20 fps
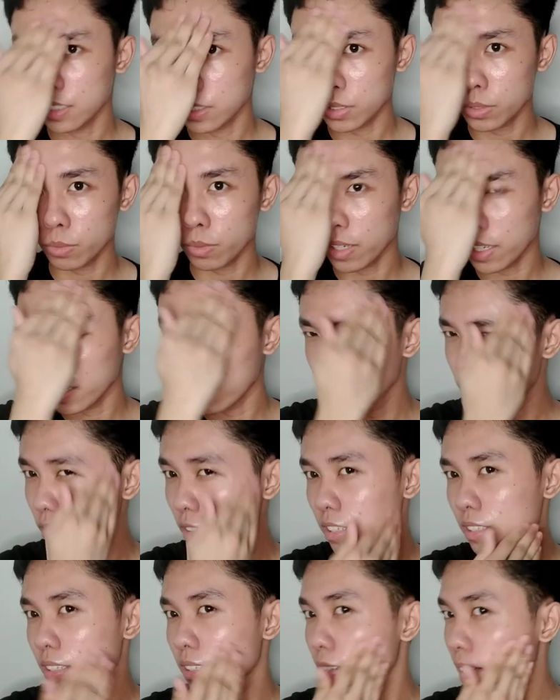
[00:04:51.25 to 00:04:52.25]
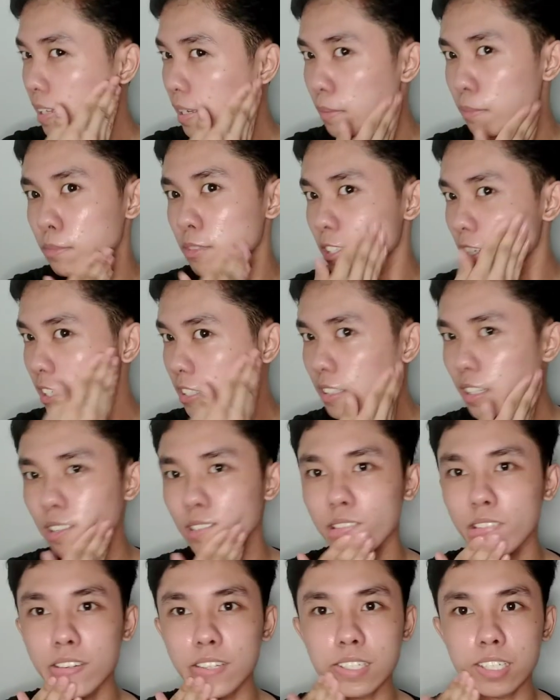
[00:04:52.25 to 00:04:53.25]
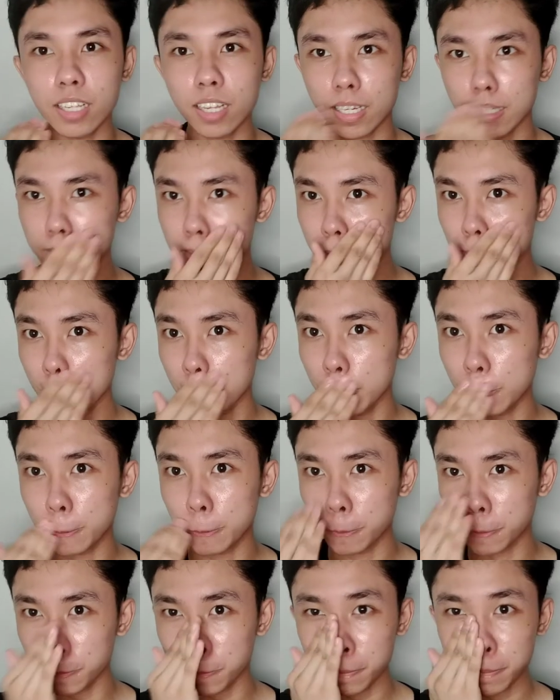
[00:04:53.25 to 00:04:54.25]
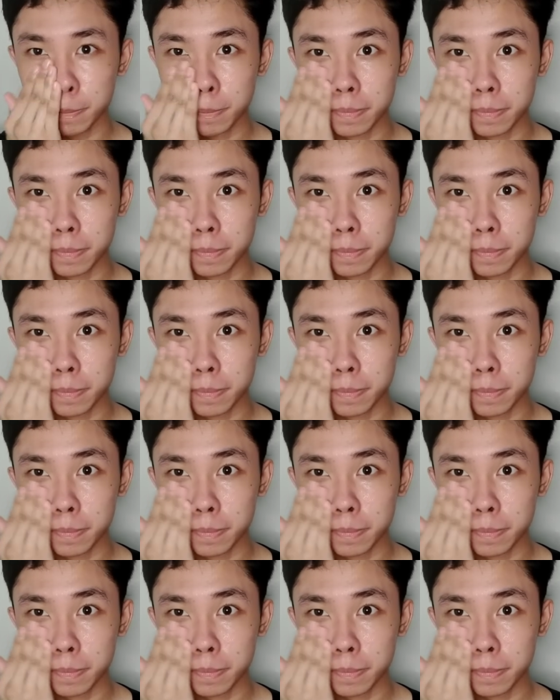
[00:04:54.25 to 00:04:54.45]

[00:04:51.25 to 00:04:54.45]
So, ayan yung kiniklaim nila. Talagang glass skin, oh.